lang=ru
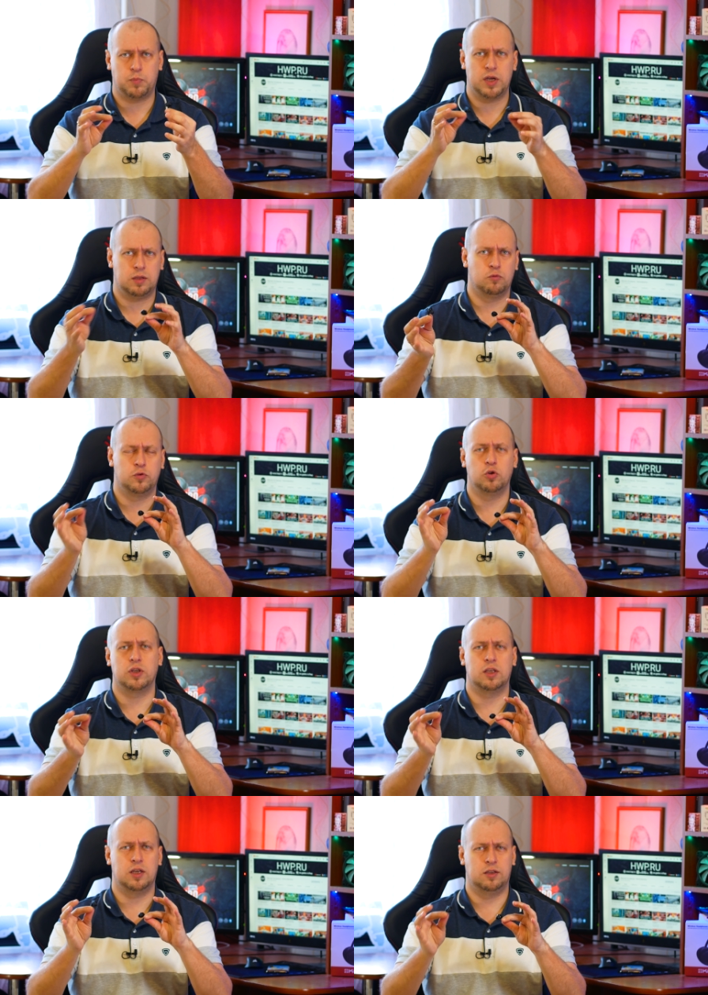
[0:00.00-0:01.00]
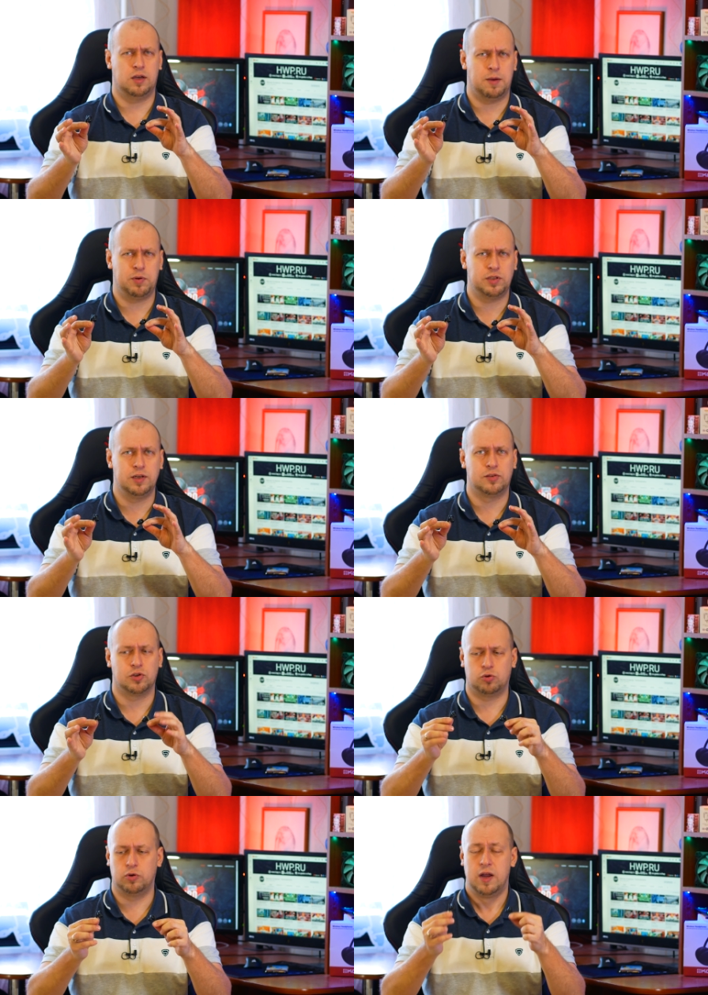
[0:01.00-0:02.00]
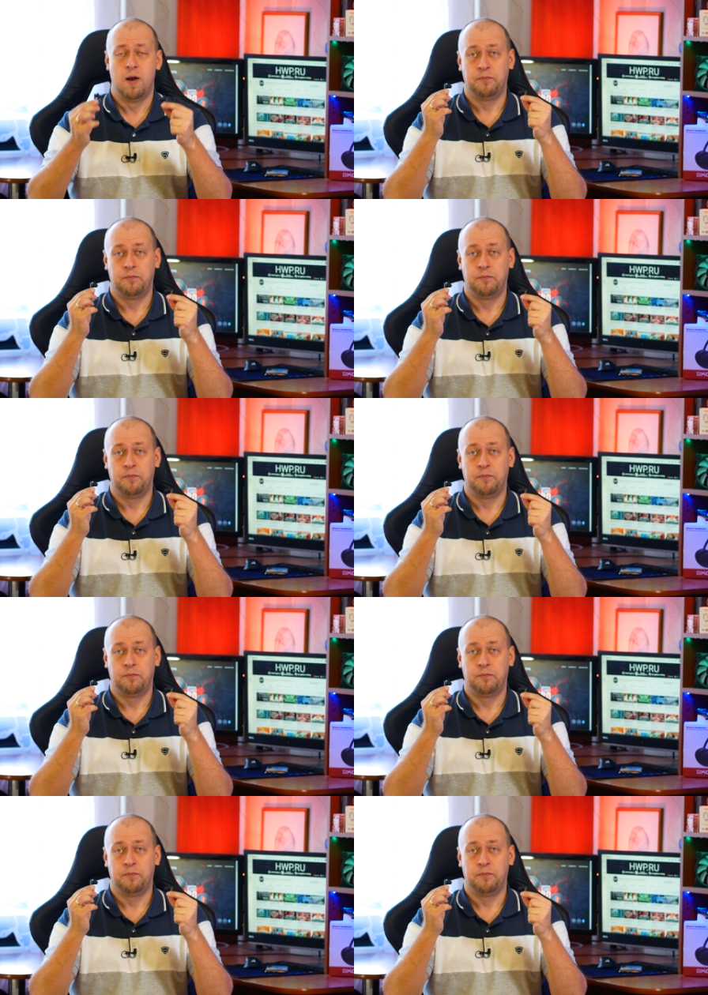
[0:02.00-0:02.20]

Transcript: поэтому все-таки надо определиться, что